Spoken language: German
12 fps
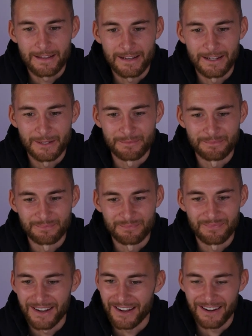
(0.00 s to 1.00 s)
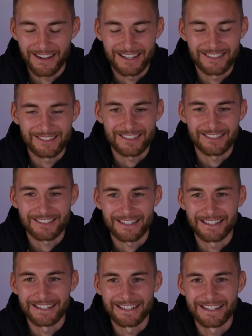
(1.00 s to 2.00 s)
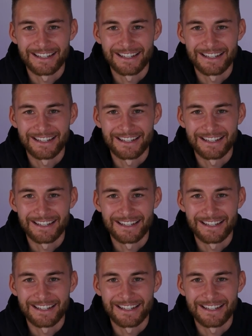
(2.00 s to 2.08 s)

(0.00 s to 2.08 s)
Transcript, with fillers: Ähm, Rang 1, ganz klar.